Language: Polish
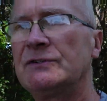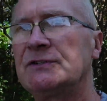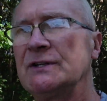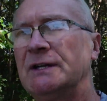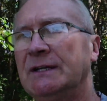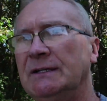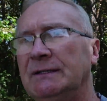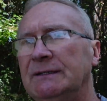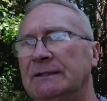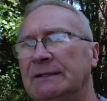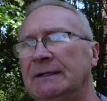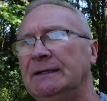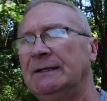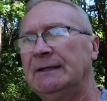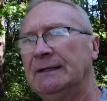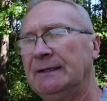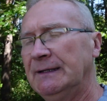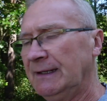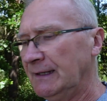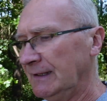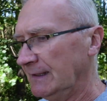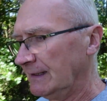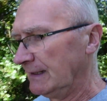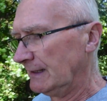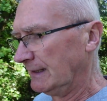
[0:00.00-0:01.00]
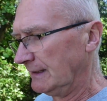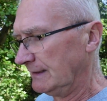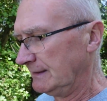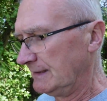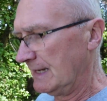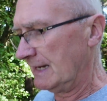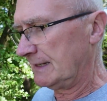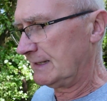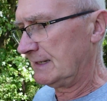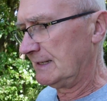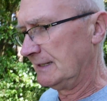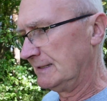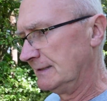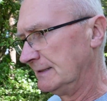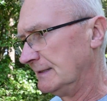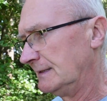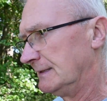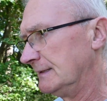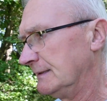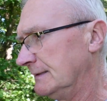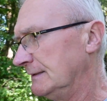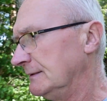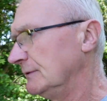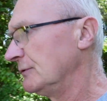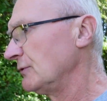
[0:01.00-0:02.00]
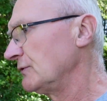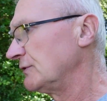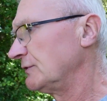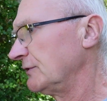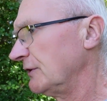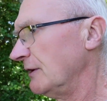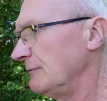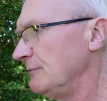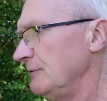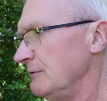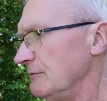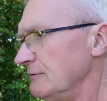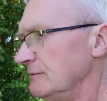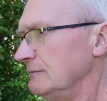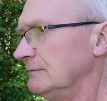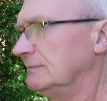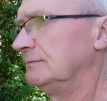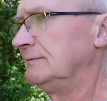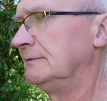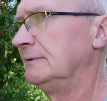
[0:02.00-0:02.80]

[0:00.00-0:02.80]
że jak już zrobił e,